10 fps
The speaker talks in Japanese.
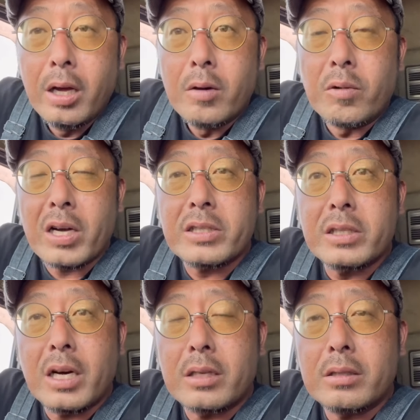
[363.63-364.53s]
わし
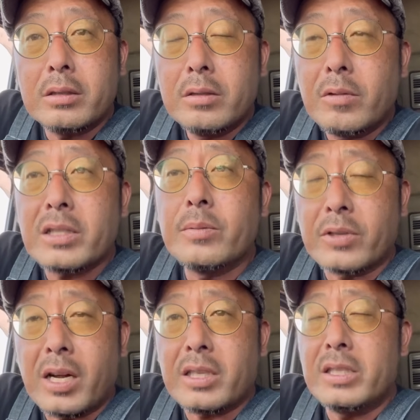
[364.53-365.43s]
がわしも
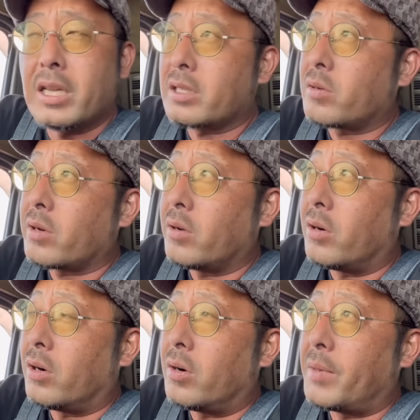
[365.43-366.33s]
な以前それ
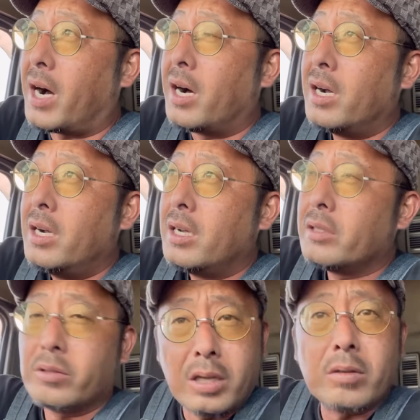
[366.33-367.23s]
をまあ
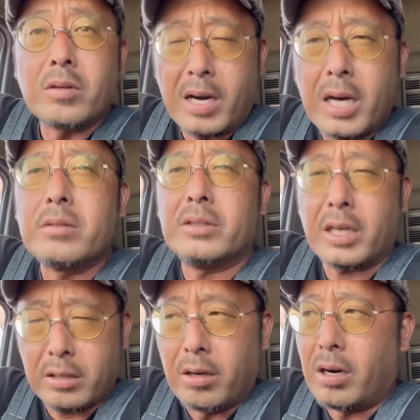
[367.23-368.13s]
言ったことがあるんだ
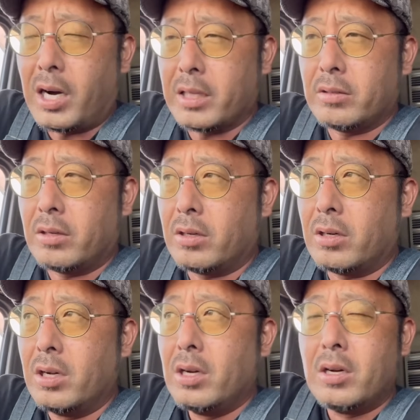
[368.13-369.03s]
けどあの
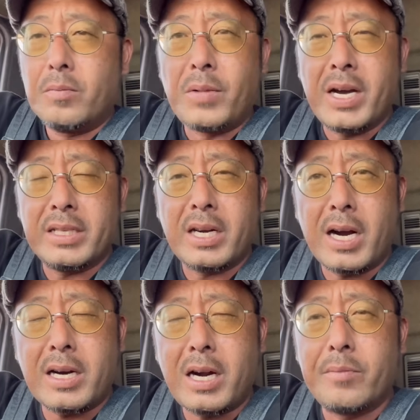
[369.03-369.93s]
前に
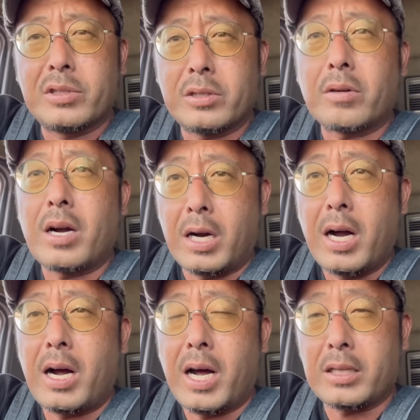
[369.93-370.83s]
落下物とか
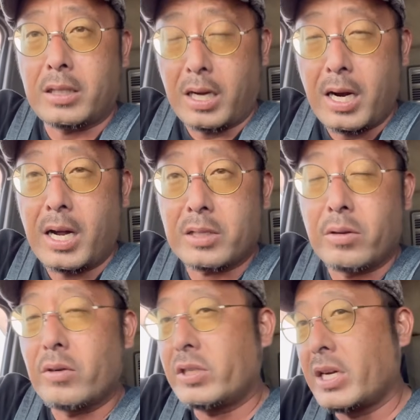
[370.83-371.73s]
があったらそ
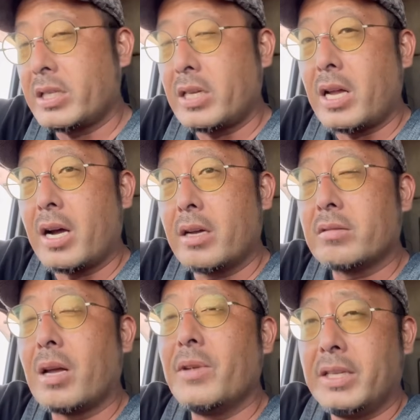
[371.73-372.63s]
れを知らせてあげる
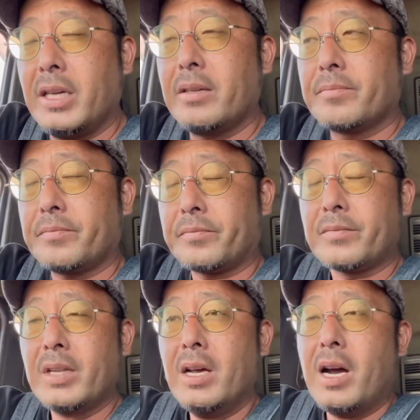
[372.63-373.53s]
ために
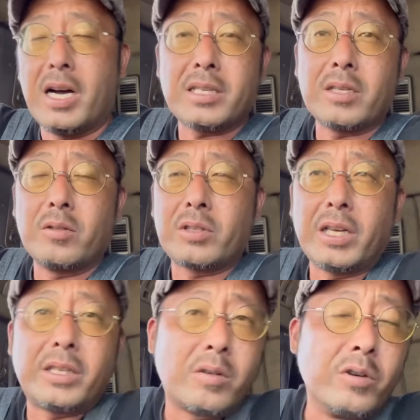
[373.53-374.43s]
ハザードを焚
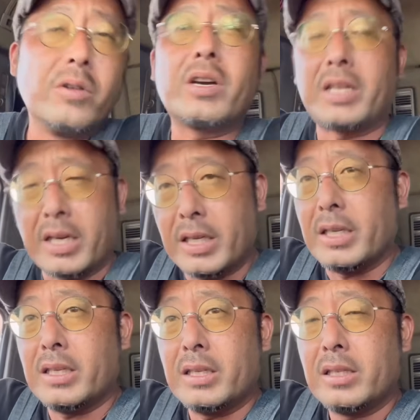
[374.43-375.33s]
いてこう避けたり
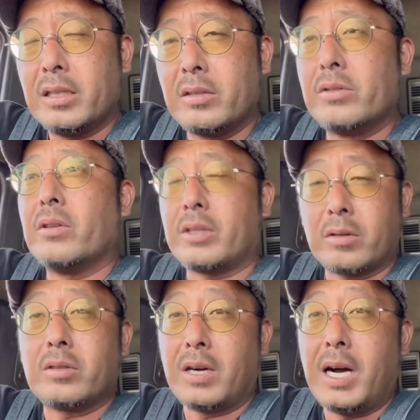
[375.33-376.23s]
するような
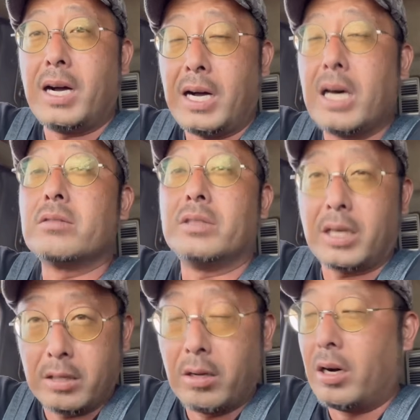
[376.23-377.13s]
ことがあるんだ
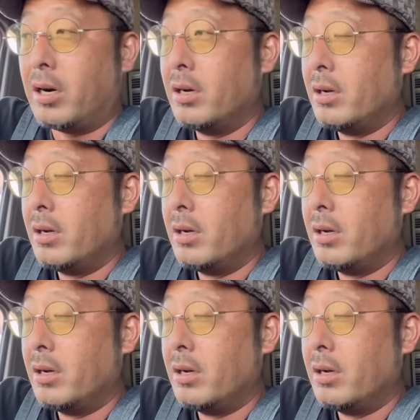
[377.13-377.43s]
けども